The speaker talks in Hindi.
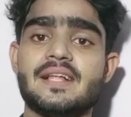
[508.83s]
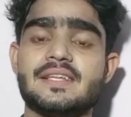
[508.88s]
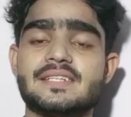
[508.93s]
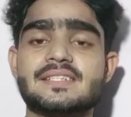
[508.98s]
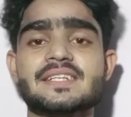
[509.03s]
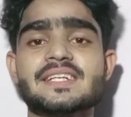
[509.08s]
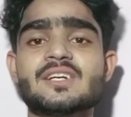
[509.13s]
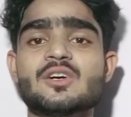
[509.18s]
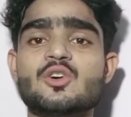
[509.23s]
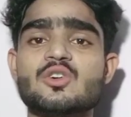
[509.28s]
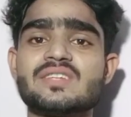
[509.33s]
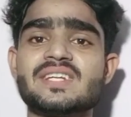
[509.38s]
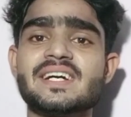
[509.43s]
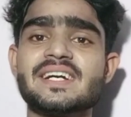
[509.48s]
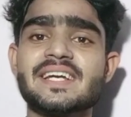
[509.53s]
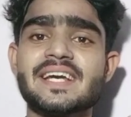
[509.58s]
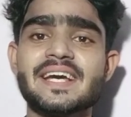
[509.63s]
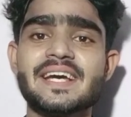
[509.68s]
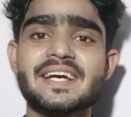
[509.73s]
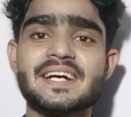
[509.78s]
जैसे कि
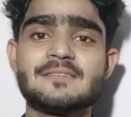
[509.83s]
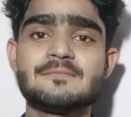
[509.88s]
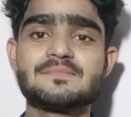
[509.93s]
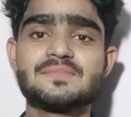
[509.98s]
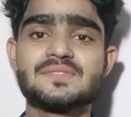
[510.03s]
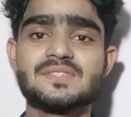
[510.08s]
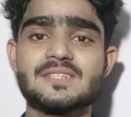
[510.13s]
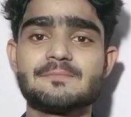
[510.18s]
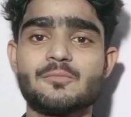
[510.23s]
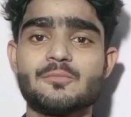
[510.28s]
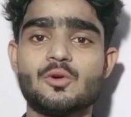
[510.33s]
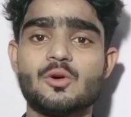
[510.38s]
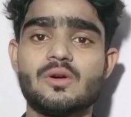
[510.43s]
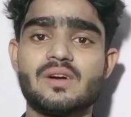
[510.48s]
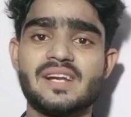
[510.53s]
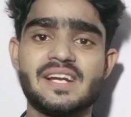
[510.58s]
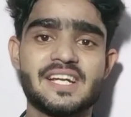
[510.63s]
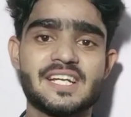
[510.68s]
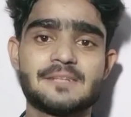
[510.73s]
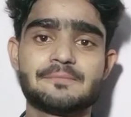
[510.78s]
होता क्या है हम सबको
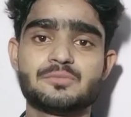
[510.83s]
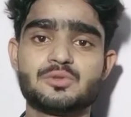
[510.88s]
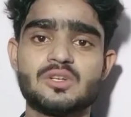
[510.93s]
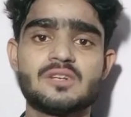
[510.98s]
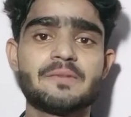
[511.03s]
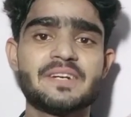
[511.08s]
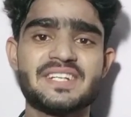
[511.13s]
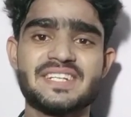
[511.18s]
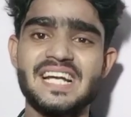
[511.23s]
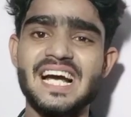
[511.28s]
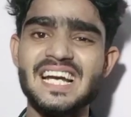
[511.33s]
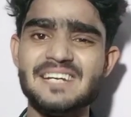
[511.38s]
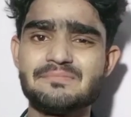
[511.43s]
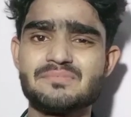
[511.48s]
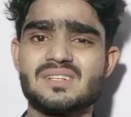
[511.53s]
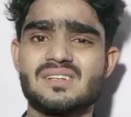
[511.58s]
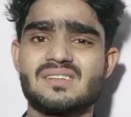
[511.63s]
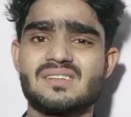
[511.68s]
अगर कंप्यूटर पे टाइप